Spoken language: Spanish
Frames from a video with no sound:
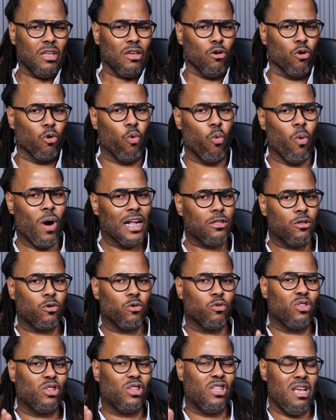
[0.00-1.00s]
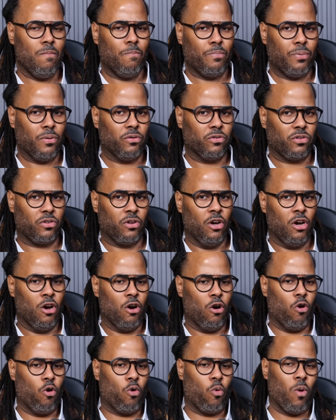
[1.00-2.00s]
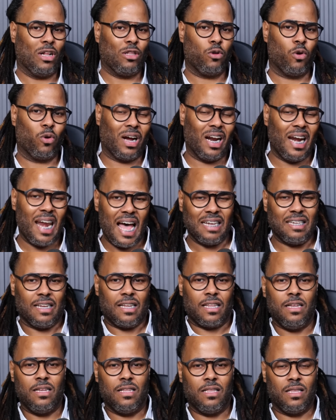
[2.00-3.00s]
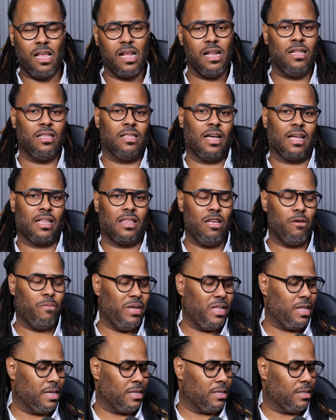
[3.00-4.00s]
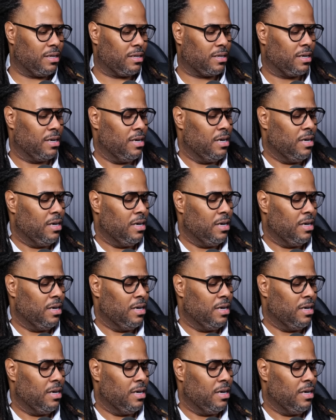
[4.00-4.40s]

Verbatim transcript: cuatro tipos o cuatro clases distintas de videntes,